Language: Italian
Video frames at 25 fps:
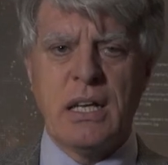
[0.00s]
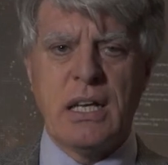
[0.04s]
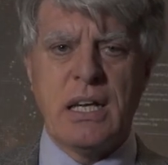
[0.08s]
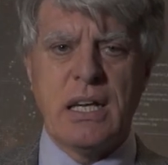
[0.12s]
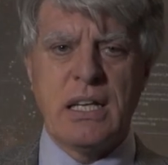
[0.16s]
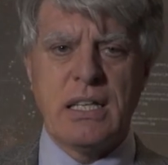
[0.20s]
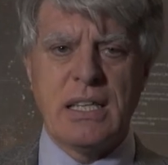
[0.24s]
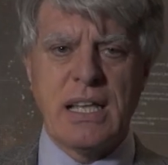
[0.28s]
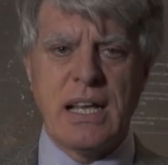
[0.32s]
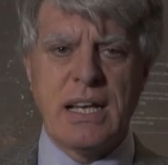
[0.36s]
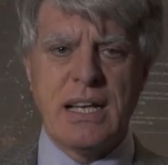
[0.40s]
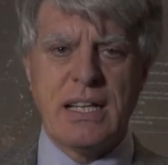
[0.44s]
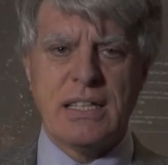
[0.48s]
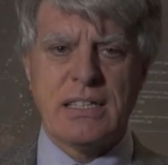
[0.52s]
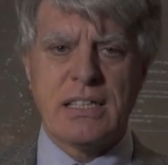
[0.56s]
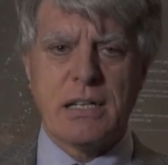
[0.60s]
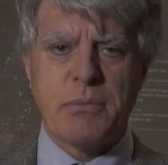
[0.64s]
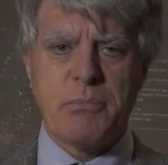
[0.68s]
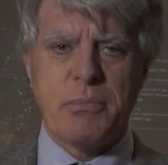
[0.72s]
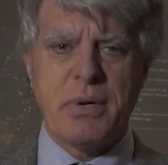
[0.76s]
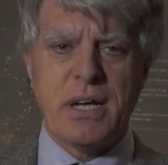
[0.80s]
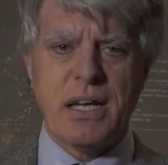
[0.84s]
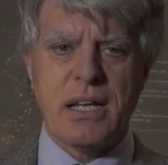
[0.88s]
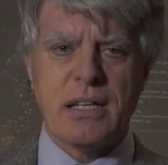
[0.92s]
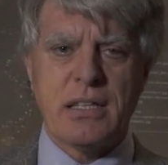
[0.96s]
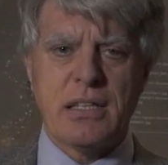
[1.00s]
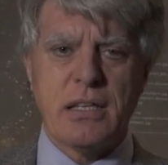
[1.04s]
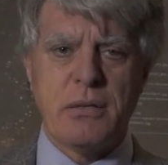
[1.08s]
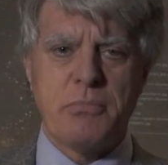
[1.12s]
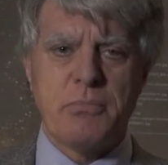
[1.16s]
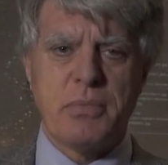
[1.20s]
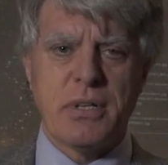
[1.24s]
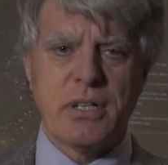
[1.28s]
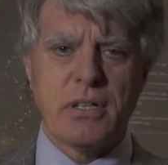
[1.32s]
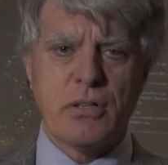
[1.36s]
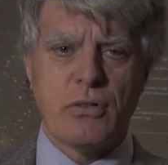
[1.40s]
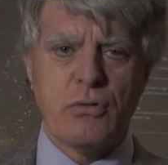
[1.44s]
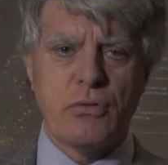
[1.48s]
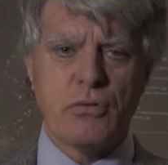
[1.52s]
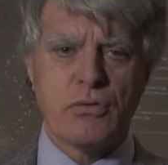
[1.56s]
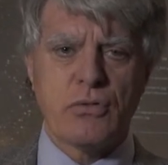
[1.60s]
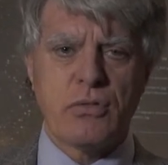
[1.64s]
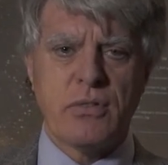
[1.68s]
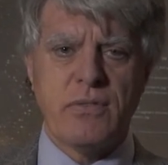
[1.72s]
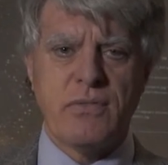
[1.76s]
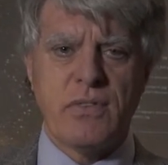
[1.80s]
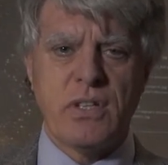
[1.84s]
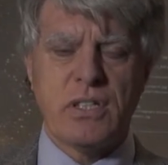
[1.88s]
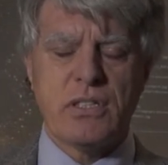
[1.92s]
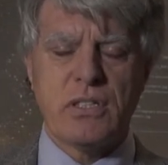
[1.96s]
e dall'altra parte il percorso
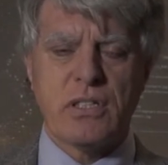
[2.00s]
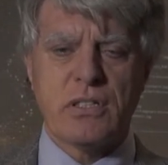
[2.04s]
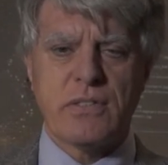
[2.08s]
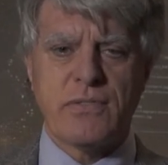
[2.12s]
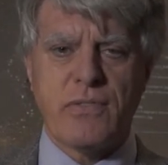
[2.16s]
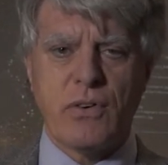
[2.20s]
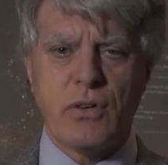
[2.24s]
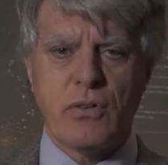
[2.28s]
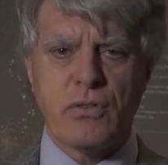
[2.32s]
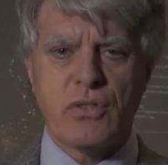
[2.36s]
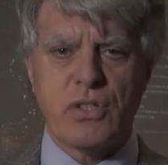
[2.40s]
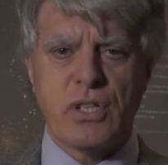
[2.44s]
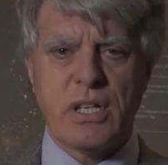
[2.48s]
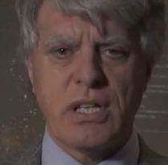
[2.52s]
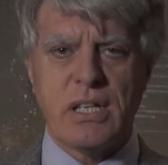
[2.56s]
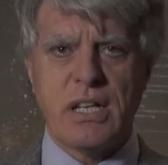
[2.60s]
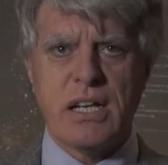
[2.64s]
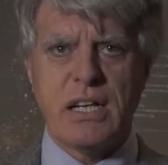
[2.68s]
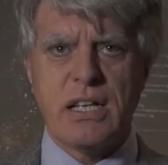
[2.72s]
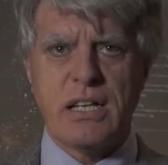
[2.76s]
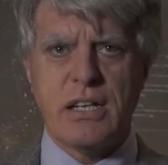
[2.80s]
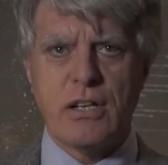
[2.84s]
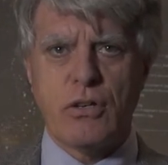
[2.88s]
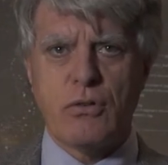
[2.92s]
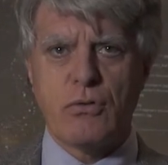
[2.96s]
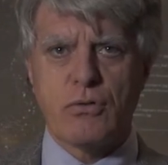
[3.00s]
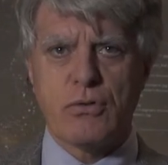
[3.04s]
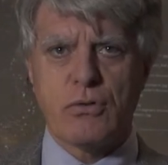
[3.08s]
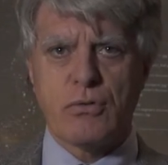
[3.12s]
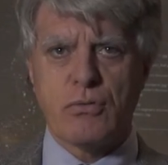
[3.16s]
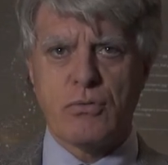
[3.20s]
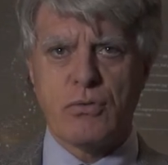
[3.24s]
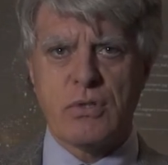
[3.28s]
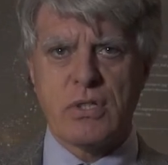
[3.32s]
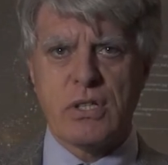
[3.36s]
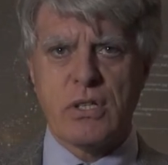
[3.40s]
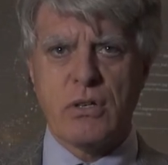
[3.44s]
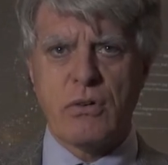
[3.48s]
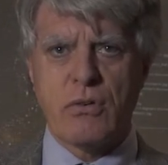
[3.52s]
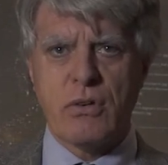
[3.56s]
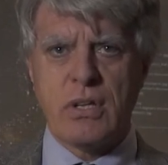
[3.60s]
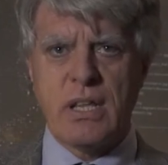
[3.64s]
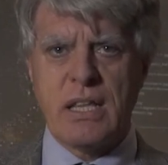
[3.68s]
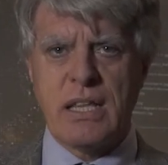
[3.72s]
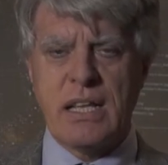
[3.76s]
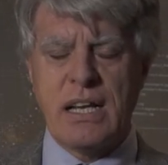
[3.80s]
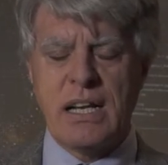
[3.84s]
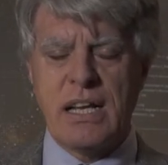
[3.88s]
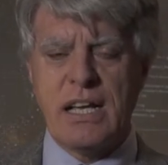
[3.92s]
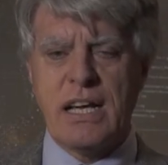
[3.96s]
invece sfocia nella ricostruzione,
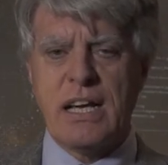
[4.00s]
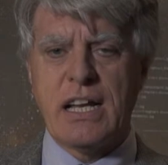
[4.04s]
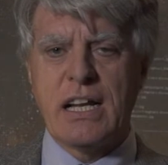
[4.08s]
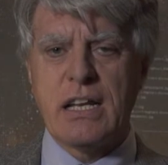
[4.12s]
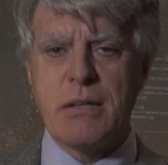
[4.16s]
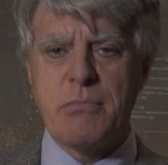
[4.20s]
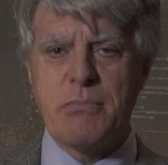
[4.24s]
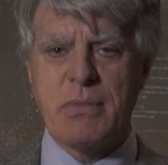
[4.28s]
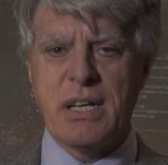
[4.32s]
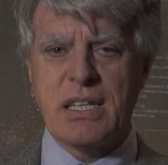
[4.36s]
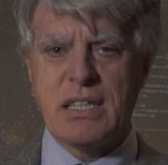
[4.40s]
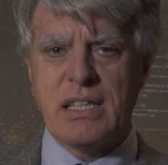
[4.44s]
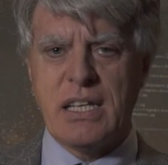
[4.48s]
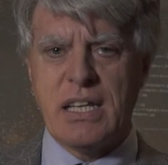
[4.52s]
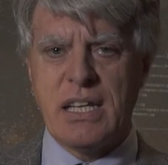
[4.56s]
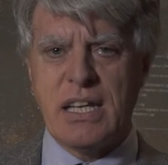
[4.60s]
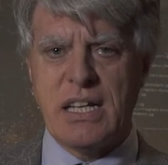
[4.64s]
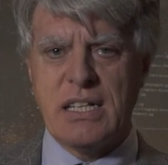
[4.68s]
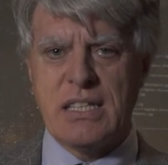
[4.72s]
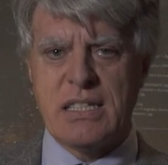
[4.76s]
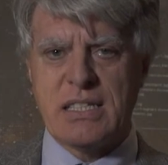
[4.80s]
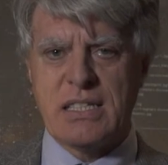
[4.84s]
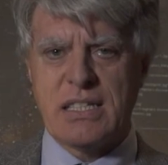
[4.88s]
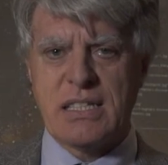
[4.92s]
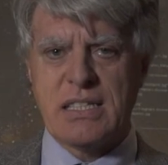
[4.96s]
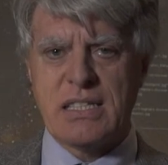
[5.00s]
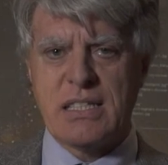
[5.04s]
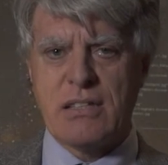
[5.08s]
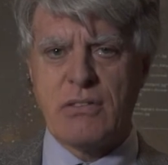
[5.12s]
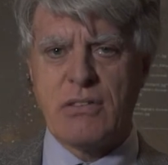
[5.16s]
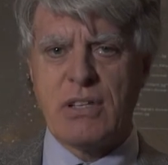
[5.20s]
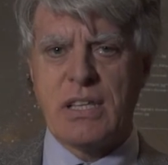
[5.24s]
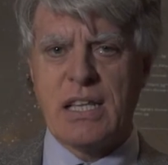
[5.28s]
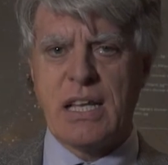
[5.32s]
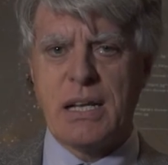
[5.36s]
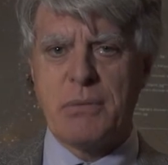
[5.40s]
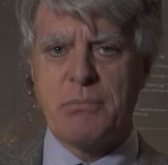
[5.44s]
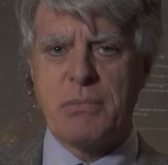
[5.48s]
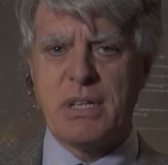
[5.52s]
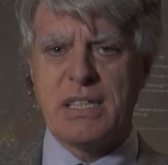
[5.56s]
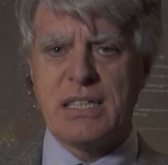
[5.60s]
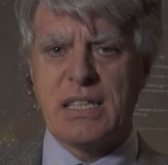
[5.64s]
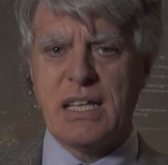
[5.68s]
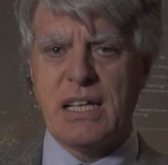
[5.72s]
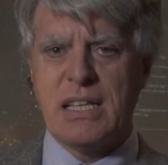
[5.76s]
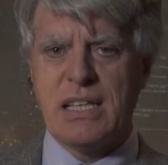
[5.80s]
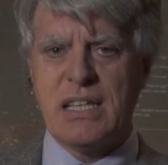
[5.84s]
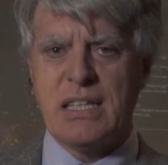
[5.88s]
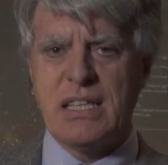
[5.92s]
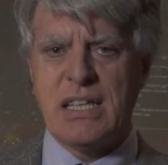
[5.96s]
nella rimaterializzazione della
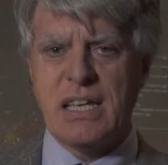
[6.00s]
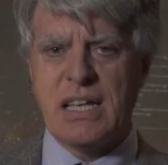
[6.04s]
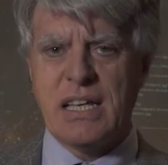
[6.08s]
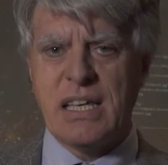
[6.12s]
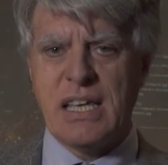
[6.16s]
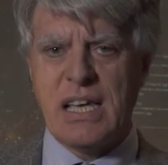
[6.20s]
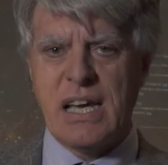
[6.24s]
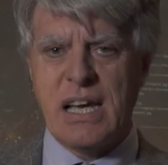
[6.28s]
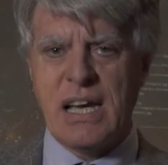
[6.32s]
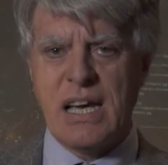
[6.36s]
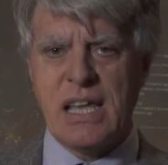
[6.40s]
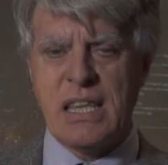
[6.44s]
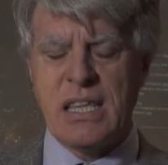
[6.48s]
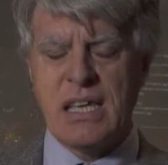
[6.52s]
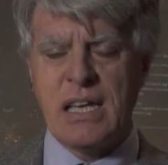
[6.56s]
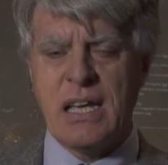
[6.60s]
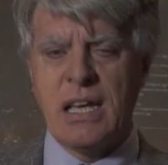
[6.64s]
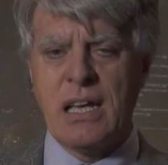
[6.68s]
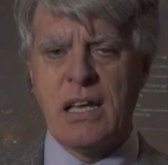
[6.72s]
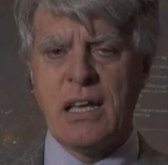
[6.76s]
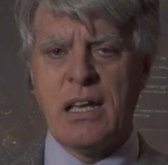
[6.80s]
battaglia di Anghiari Solari,